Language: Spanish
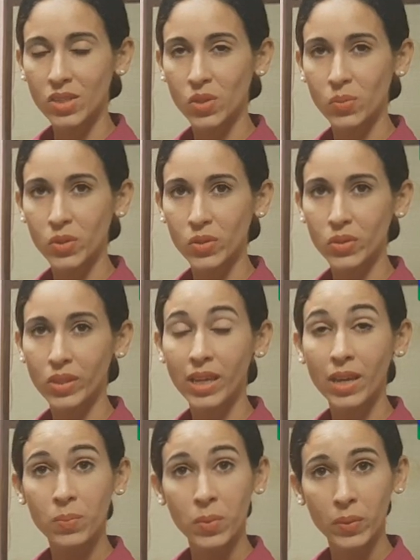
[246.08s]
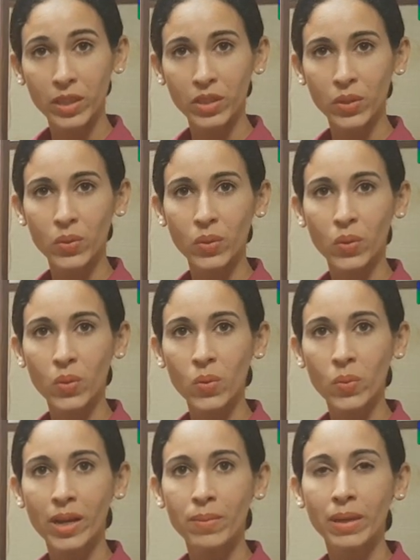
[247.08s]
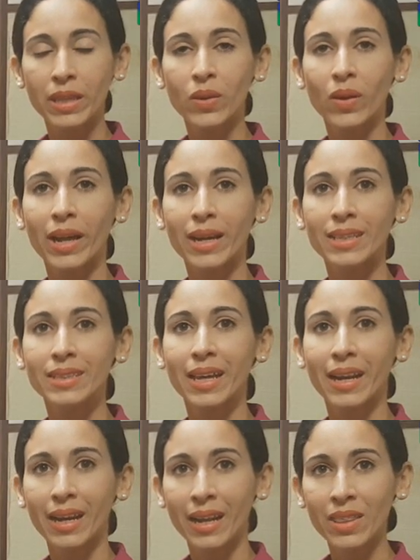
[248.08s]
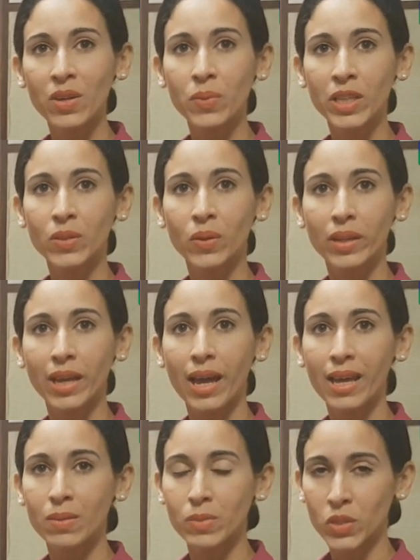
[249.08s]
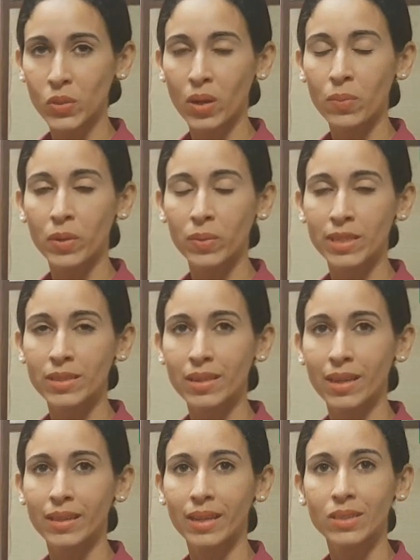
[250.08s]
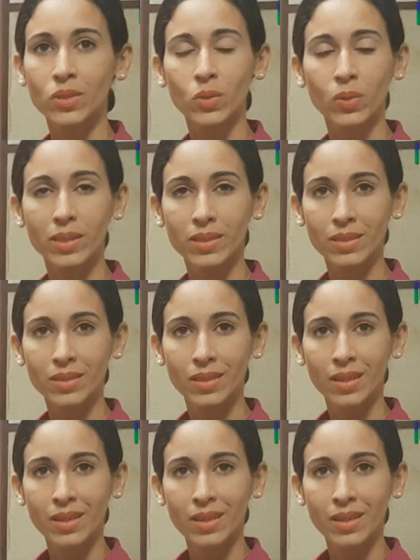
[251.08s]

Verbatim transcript: Somos Tiempo 21 Cuba, el medio en la red de Radio Victoria, emisora provincial de las Dunas.